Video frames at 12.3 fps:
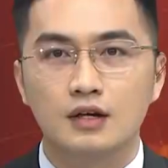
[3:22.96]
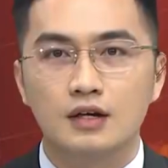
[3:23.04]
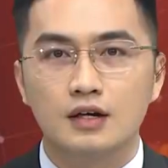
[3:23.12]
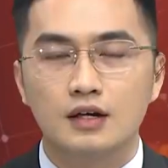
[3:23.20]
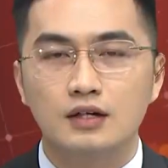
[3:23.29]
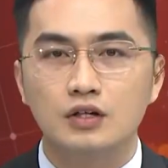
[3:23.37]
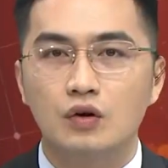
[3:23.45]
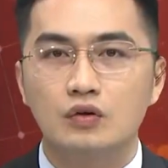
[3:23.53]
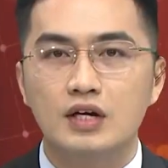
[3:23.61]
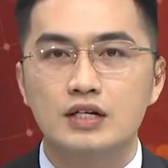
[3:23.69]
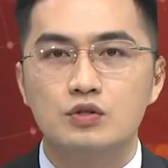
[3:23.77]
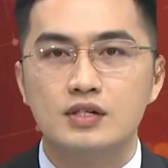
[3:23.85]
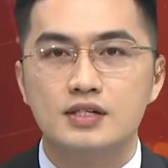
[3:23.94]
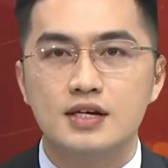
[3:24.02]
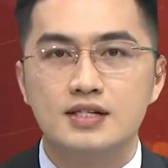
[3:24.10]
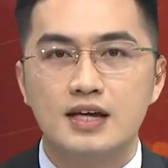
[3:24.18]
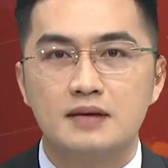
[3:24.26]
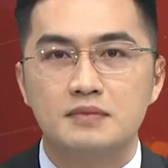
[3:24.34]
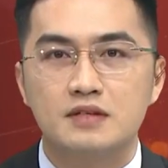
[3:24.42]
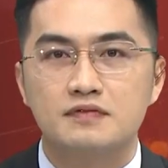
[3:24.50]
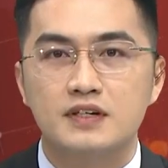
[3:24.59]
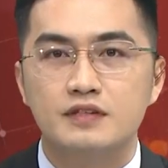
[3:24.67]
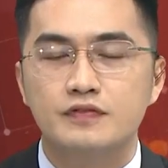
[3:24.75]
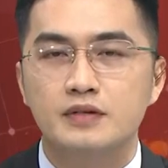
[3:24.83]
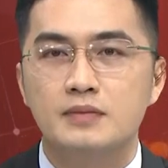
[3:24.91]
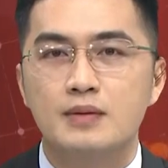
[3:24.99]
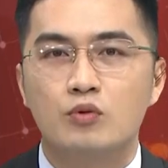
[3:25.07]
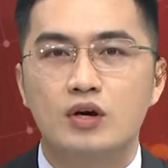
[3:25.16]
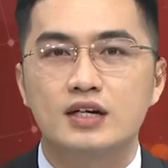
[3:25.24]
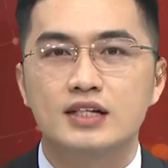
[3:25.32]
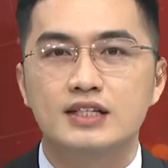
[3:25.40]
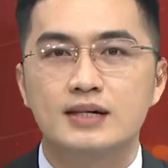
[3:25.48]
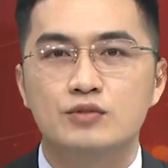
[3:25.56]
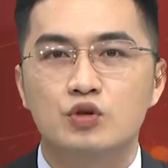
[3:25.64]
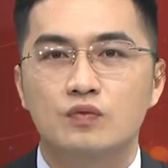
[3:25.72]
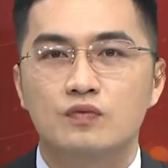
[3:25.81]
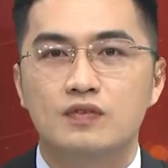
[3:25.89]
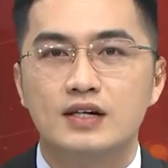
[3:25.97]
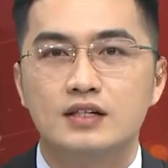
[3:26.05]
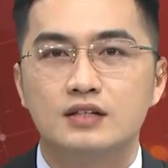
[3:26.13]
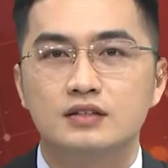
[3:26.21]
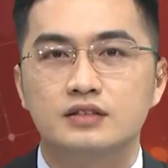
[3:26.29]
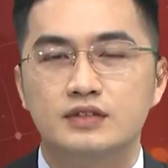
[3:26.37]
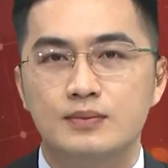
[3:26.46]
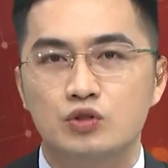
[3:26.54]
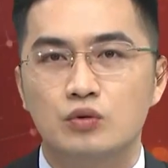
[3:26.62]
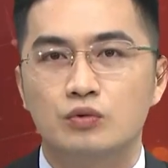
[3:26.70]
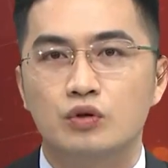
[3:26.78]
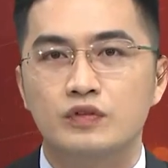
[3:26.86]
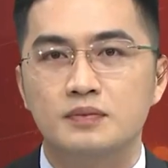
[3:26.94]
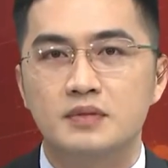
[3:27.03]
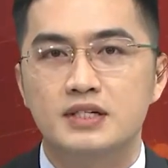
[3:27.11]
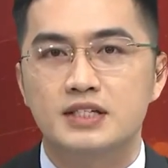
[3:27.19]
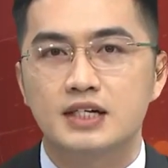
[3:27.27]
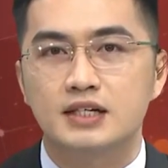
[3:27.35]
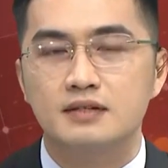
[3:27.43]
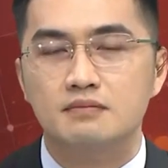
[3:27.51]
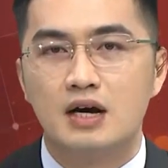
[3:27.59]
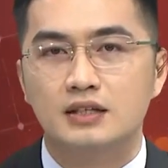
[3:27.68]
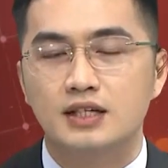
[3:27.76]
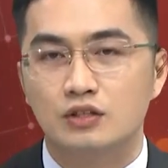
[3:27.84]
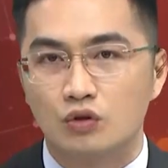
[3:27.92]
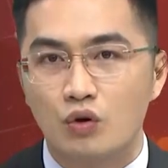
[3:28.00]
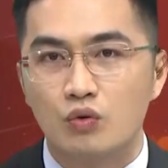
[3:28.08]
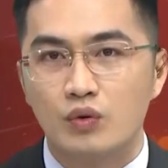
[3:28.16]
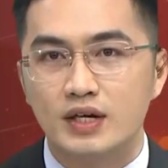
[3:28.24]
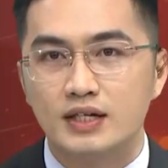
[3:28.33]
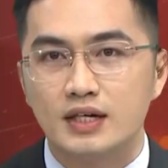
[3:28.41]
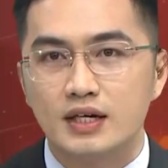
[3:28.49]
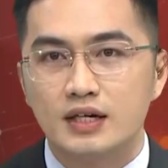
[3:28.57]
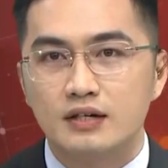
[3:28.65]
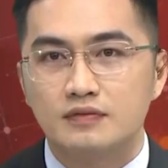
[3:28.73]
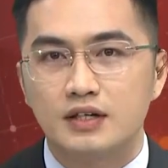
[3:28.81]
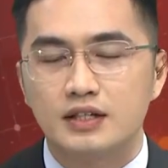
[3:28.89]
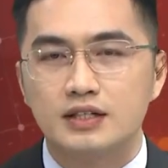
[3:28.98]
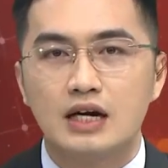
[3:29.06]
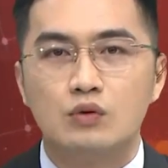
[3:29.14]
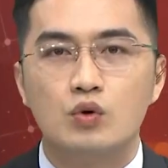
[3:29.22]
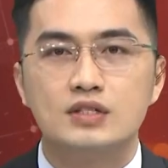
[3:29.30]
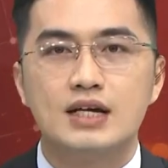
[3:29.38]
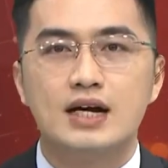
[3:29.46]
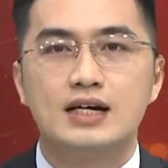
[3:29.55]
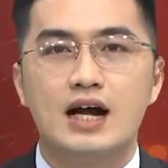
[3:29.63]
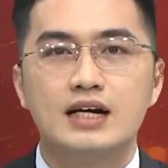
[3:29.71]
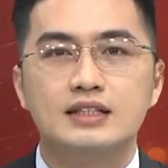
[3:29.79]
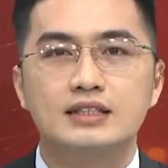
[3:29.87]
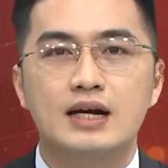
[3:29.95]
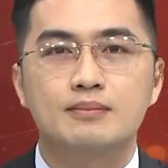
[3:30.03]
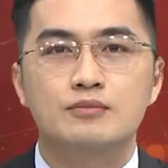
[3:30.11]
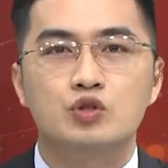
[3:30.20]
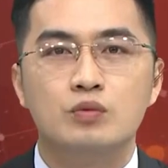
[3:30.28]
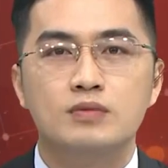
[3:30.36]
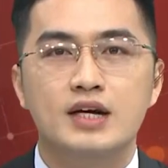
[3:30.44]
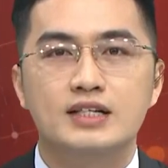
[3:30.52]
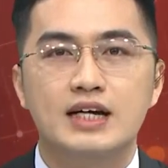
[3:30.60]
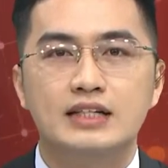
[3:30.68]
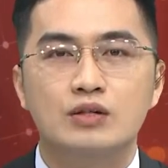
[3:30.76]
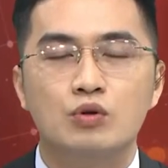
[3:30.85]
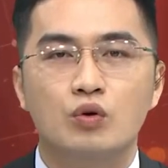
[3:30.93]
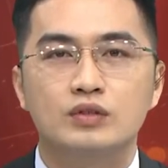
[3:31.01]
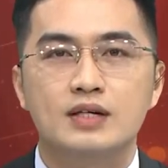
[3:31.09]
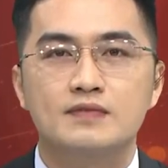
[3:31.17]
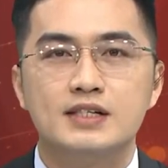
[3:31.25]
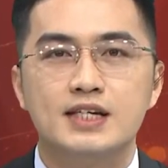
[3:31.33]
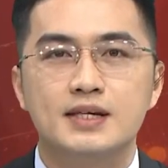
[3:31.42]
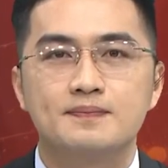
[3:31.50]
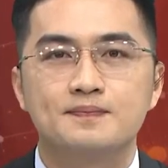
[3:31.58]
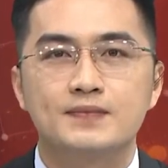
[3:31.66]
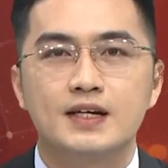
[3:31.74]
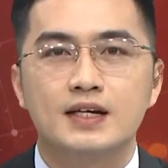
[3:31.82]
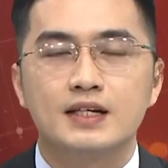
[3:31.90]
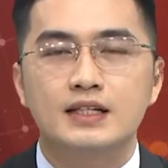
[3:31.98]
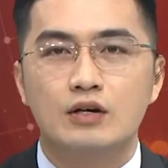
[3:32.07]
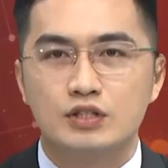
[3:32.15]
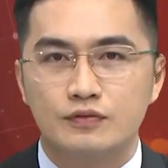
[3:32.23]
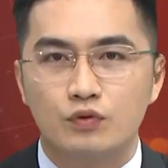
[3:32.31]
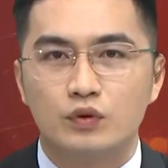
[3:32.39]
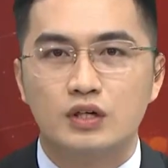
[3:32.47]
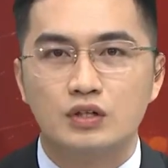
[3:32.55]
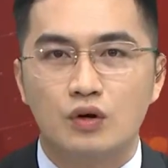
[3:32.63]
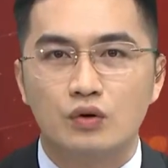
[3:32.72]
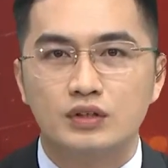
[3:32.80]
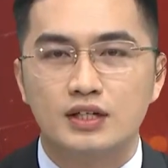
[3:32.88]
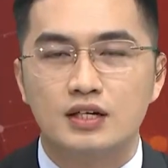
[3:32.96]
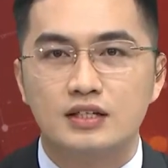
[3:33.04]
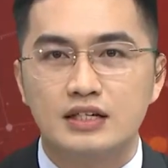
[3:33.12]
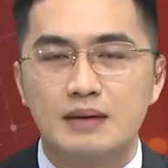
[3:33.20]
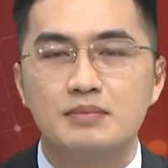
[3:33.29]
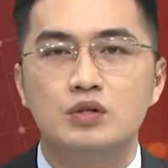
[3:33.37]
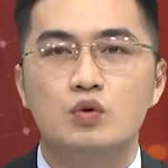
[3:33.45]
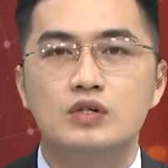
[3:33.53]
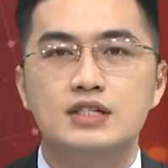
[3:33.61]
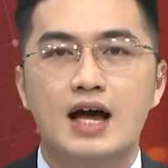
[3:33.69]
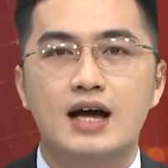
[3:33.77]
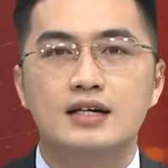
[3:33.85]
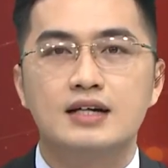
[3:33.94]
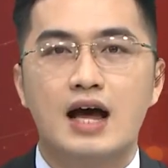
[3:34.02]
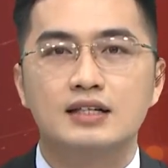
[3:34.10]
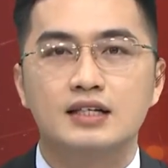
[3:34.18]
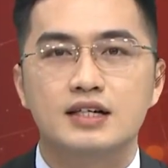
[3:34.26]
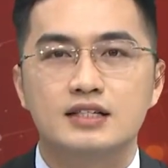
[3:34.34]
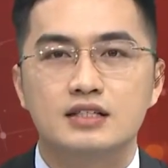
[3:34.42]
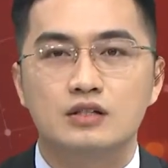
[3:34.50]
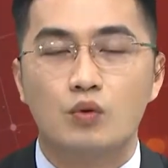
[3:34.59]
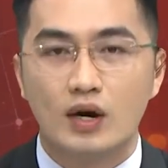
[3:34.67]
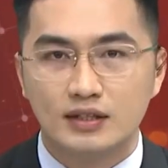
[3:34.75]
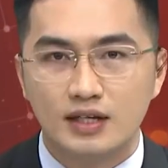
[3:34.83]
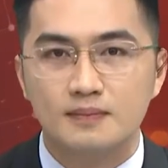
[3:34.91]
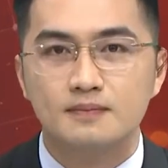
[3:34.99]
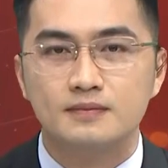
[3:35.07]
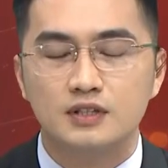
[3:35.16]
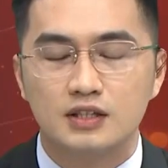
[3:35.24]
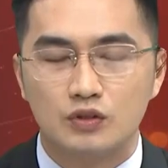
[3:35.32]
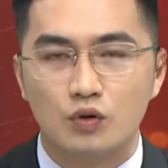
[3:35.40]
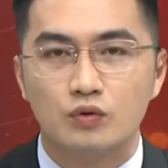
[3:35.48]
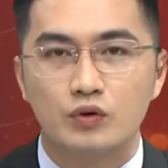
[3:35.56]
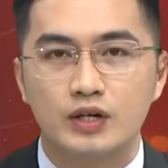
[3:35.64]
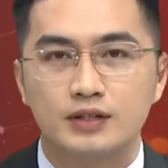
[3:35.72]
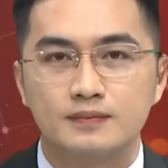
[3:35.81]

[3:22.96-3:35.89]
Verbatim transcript: Ấn Độ đề xuất chia sẻ miễn phí phần mềm quản lý tiêm chủng vắc tiêm chủng COVID-19 mang tên CoWIN với các quốc gia khác nhằm giúp đẩy nhanh tốc độ tiêm vaccine. Theo chính phủ Ấn Độ, thì hơn 50 quốc gia đã thể hiện sự quan tâm tới CoWIN.